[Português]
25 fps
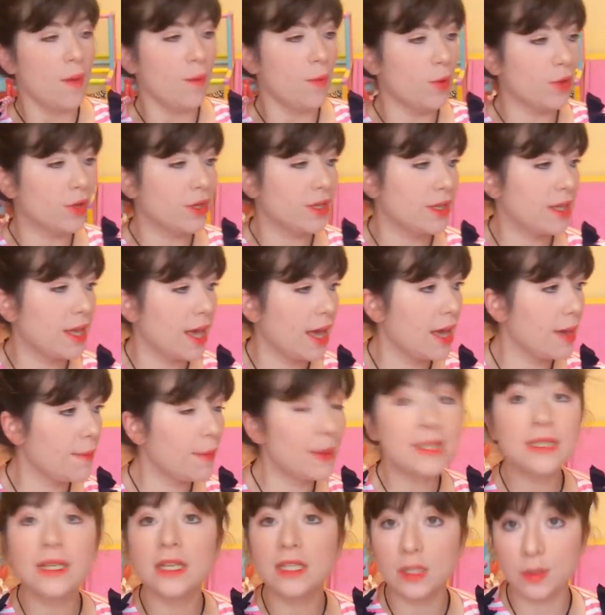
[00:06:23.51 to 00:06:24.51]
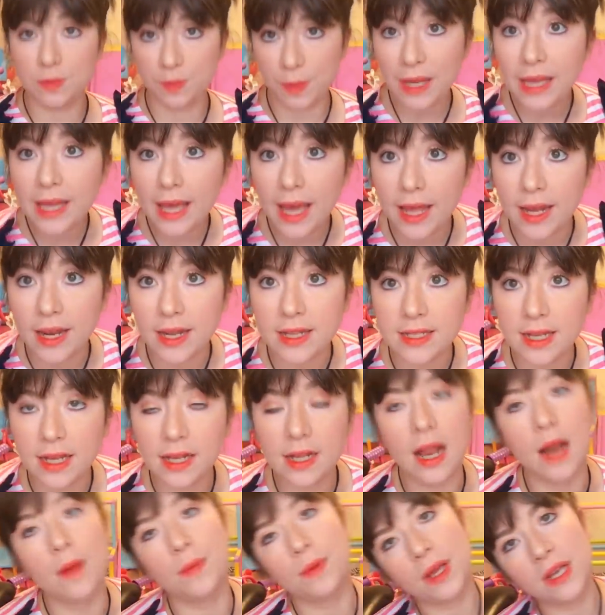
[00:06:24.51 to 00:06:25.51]
Porque. Para as crianças pequenas, é
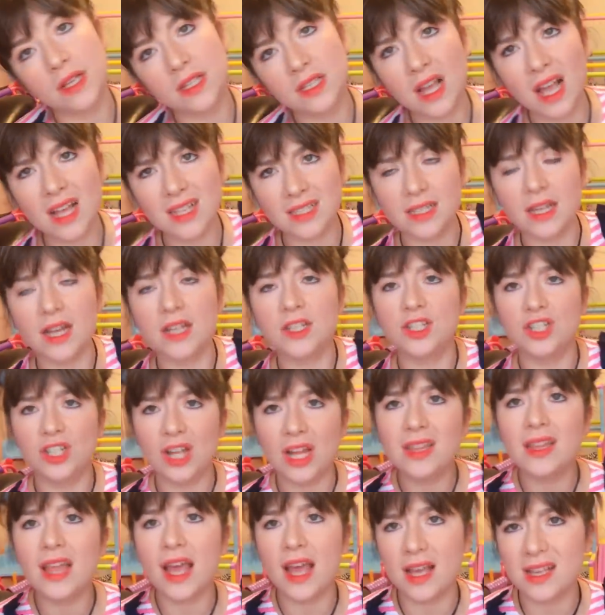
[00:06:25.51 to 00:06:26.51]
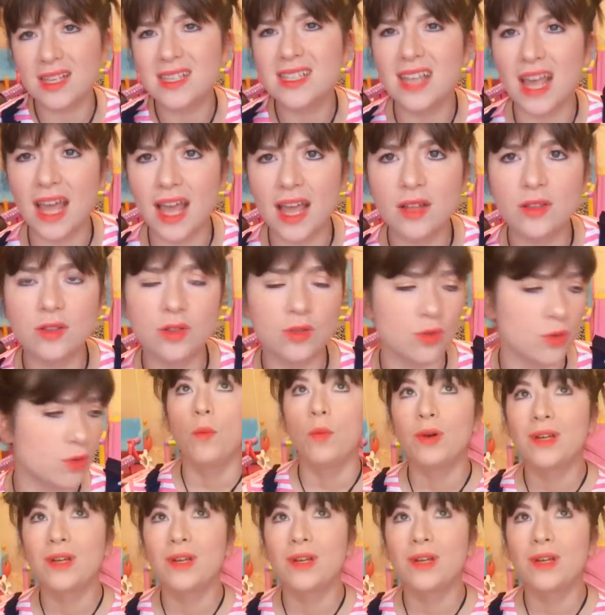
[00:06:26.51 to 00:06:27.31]
claro. Porque as, as, grandes já têm assento e tudo.